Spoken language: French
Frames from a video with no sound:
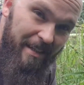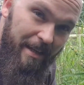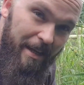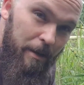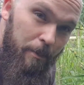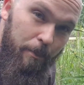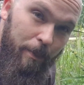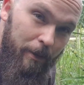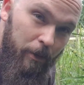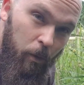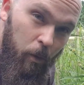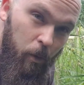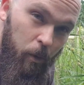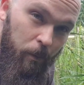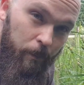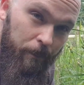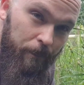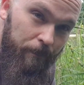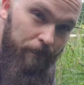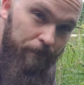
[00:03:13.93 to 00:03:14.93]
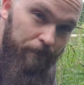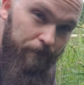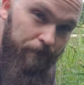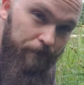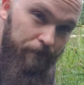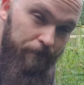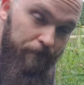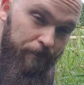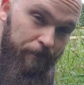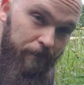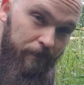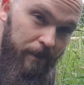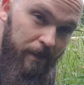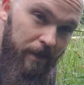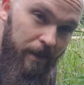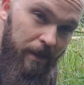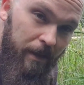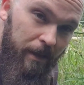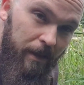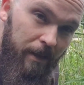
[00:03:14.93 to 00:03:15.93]
elle aime pas trop.
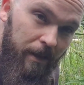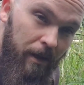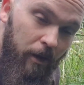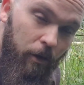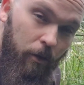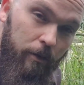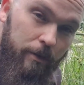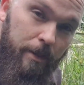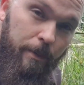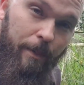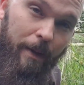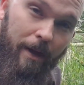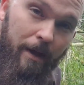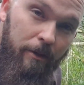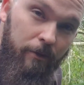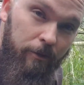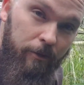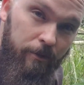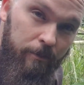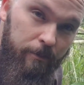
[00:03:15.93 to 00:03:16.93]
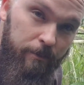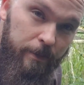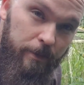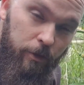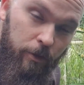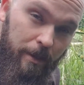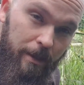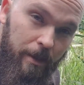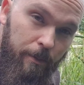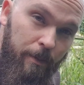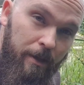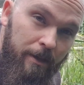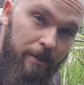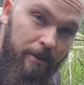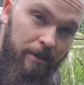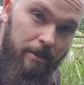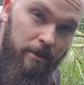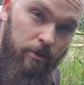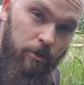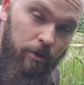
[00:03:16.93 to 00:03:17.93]
Alors c'est pas grave, parce qu'il y a des mares
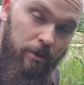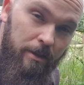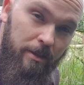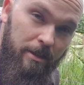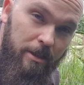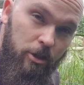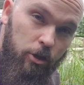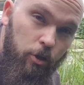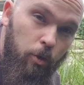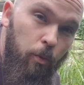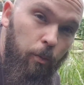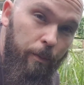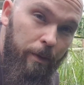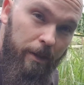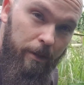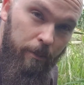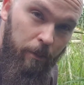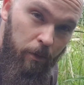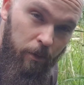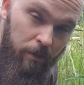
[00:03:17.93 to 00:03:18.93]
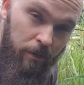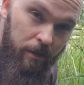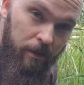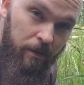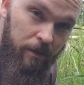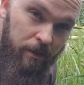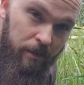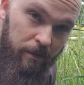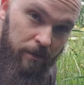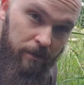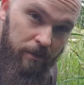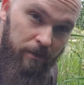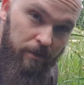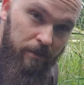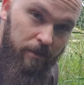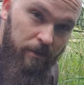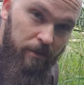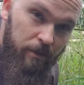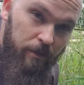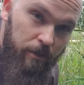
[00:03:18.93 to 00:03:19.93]
qui se dessèchent complètement
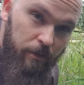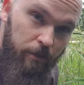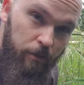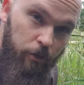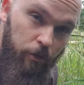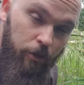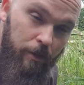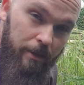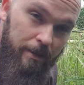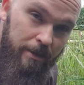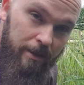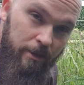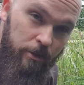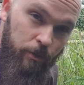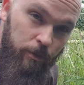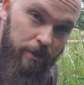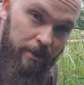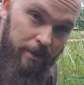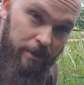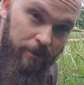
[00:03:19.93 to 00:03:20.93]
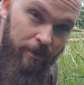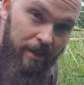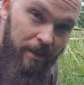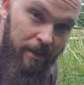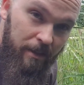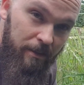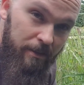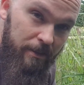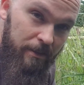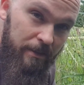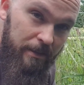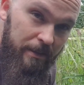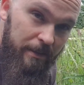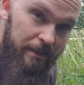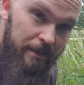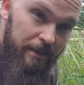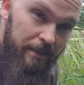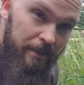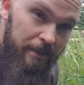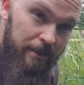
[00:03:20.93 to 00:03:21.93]
euh, durant la saison estivale.
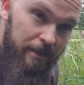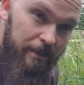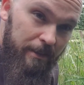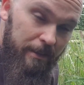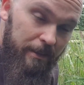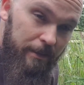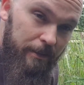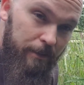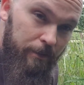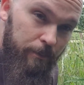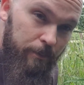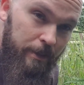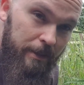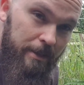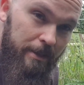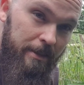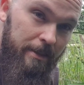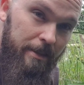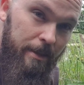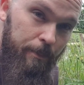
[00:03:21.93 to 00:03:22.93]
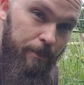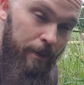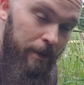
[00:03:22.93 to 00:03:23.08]
Mais si c'est